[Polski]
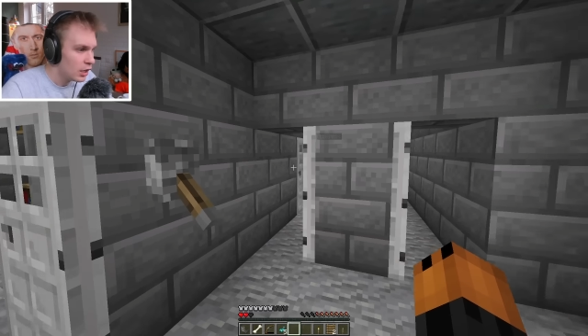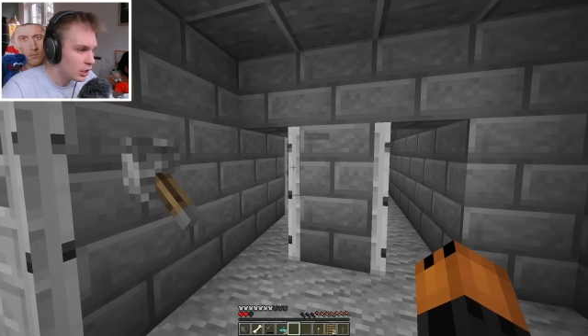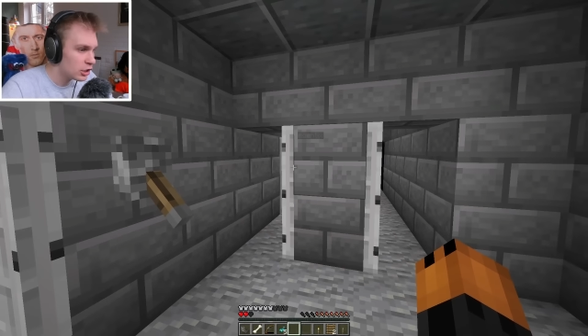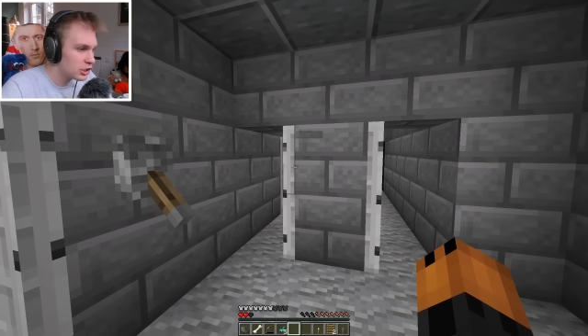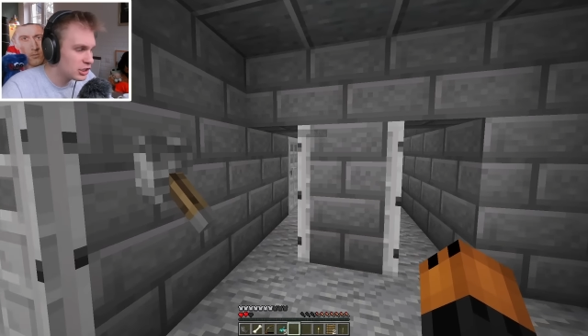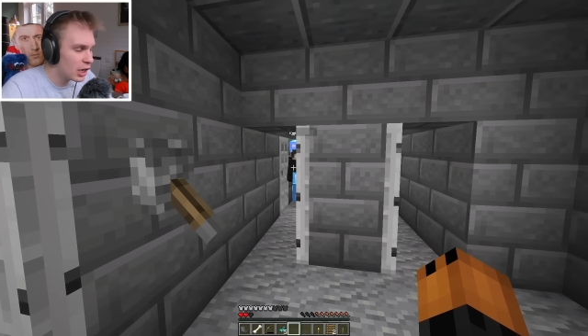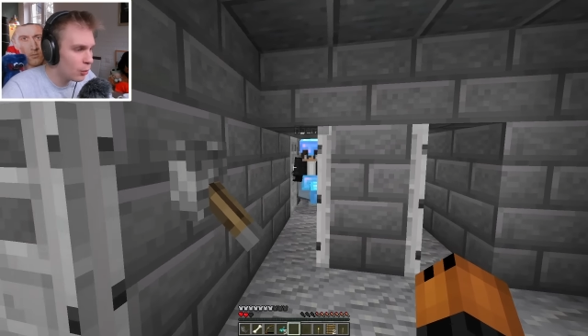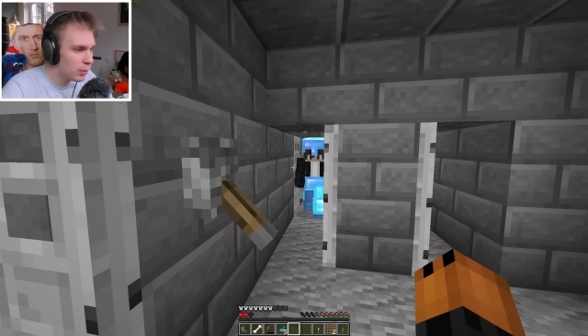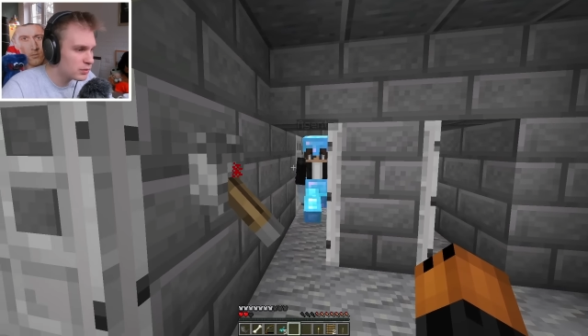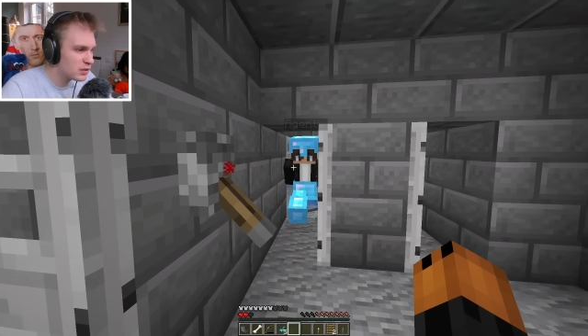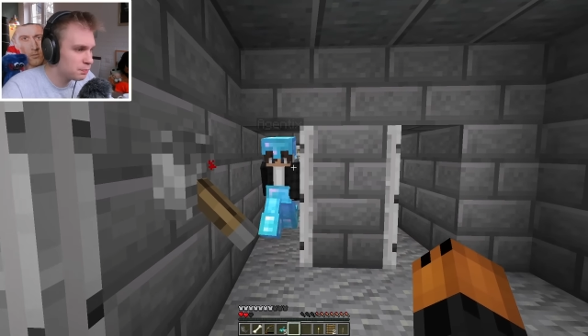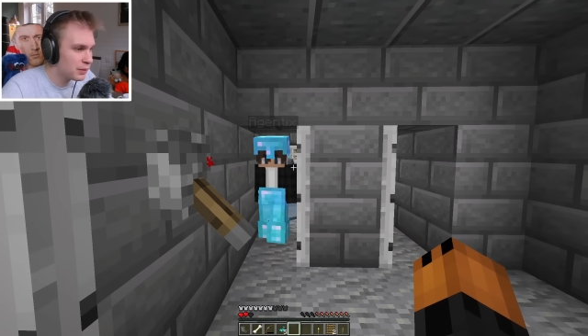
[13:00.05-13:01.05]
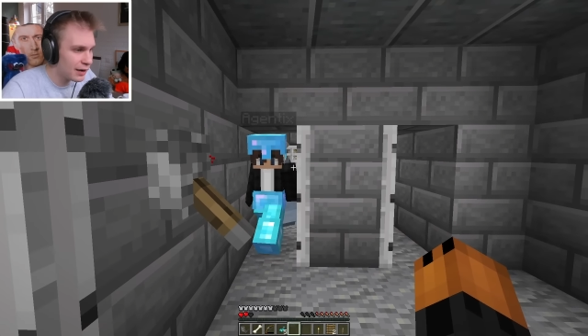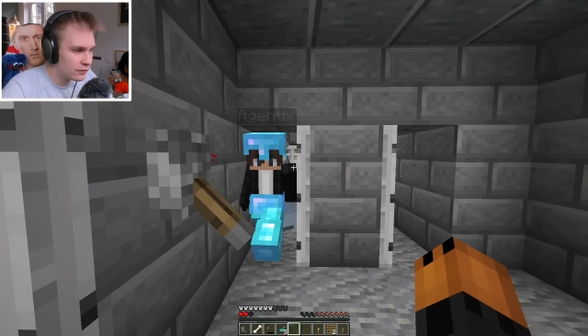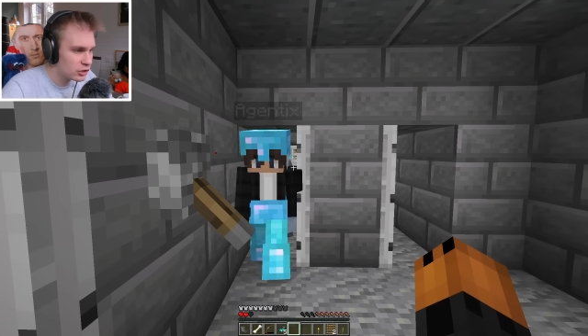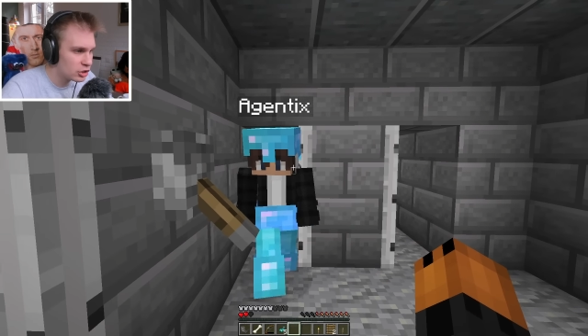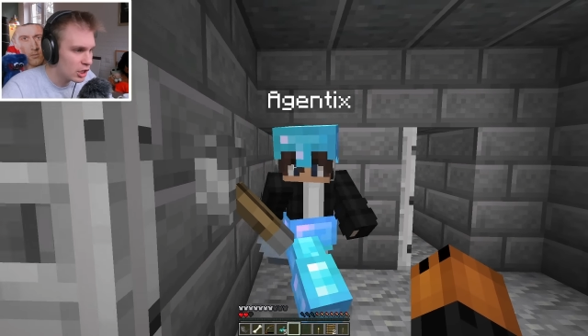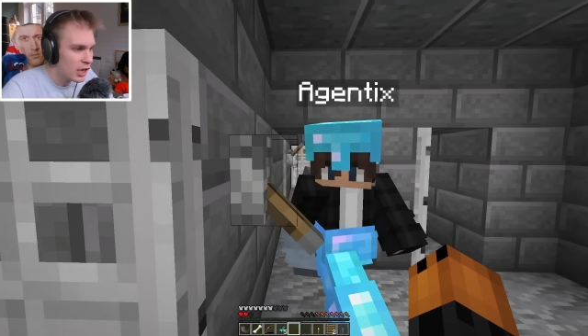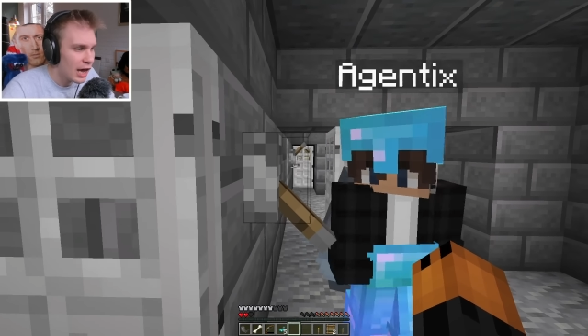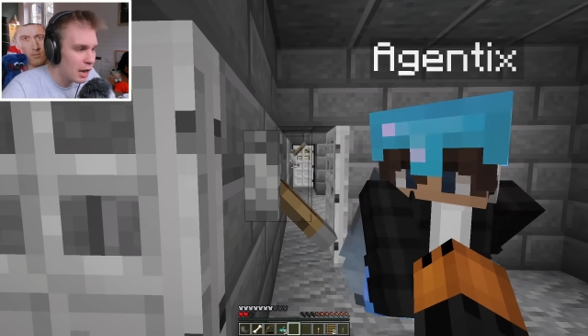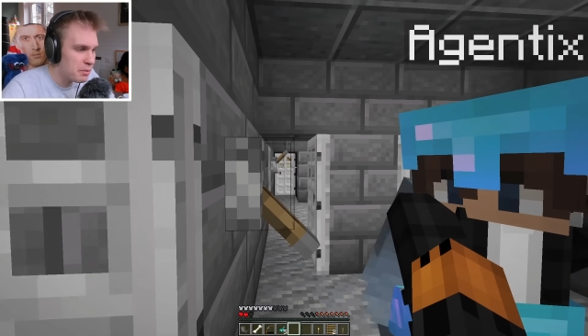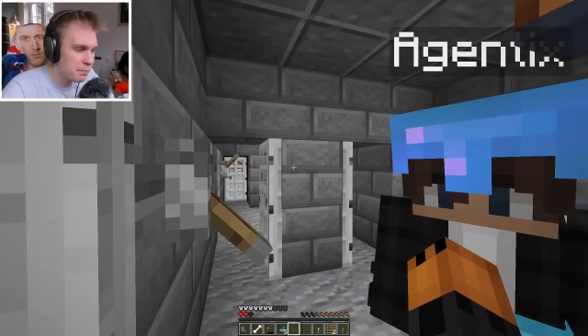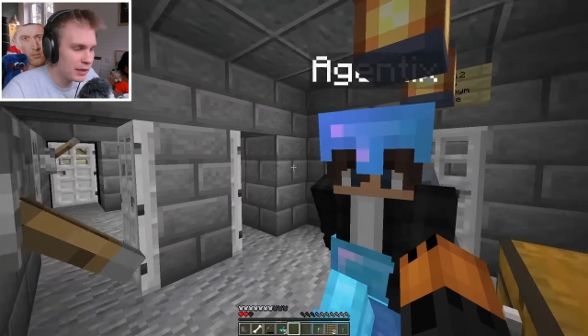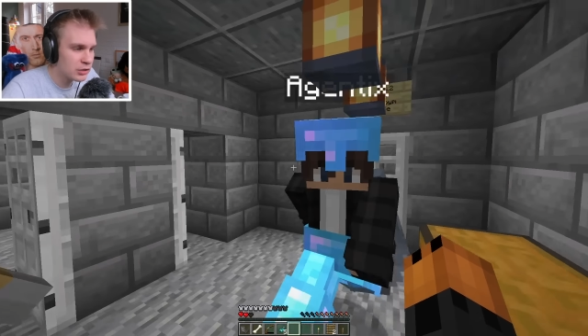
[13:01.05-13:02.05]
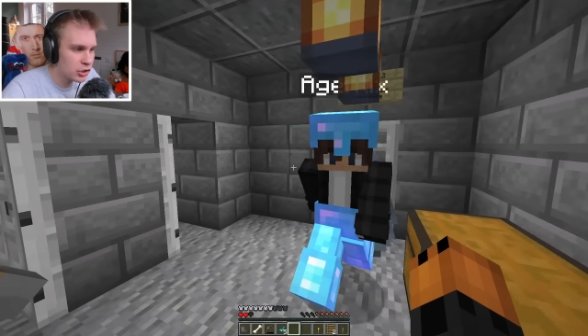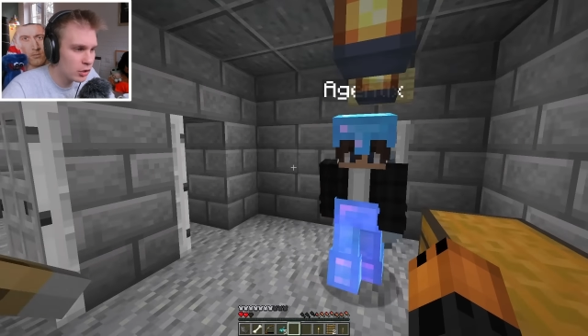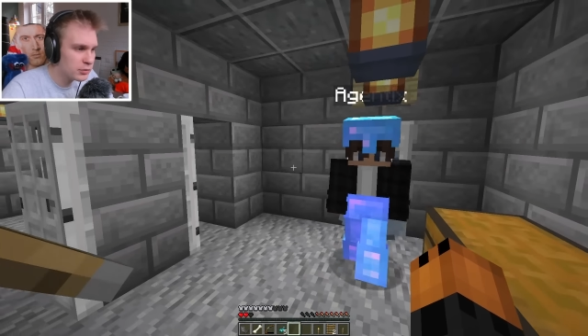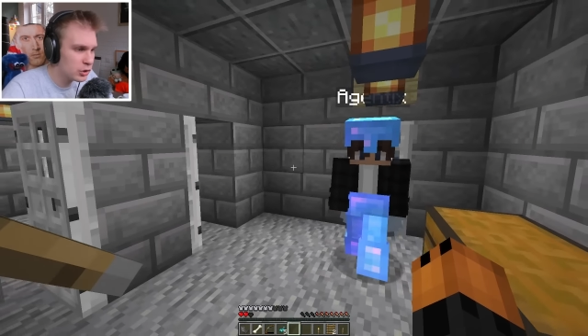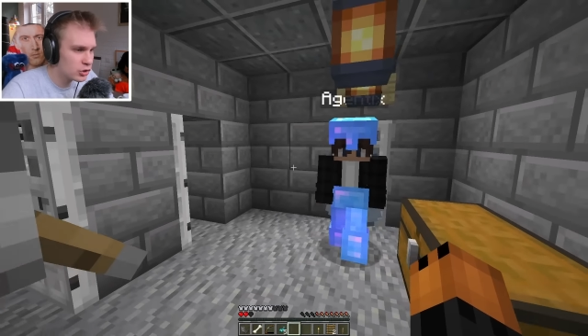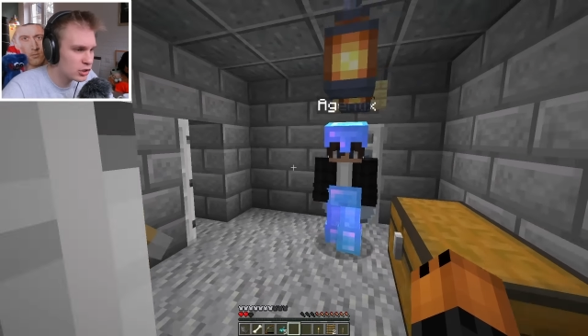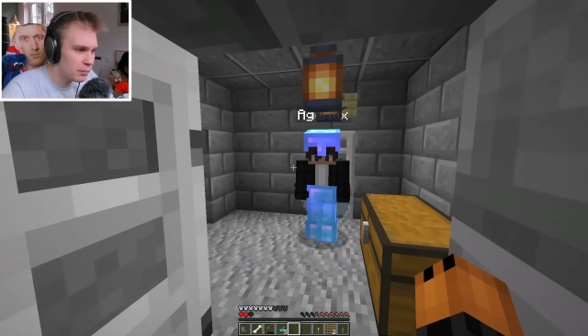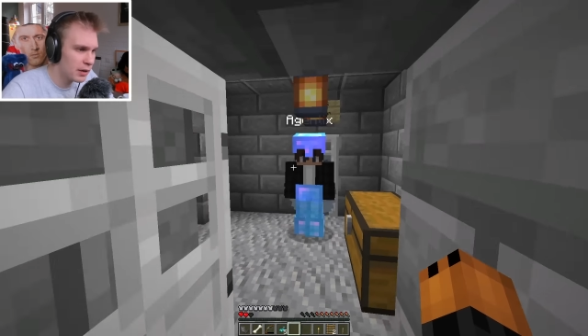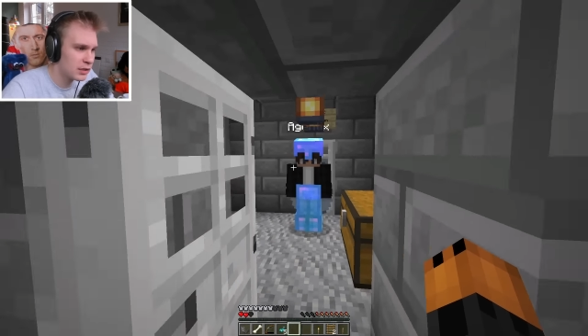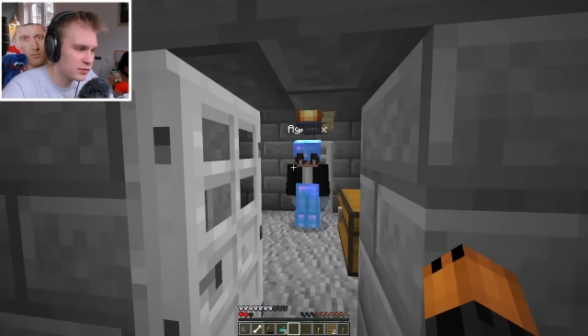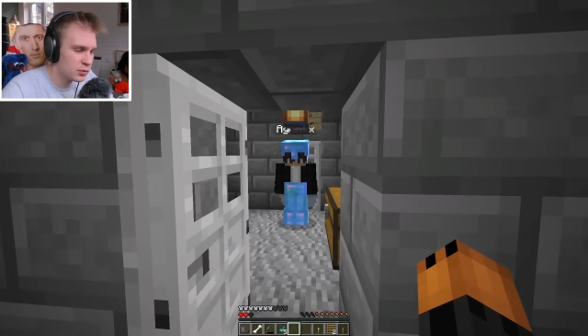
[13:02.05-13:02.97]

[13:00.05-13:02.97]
i chciałbym sprawić, aby pan się o mnie już nie martwił,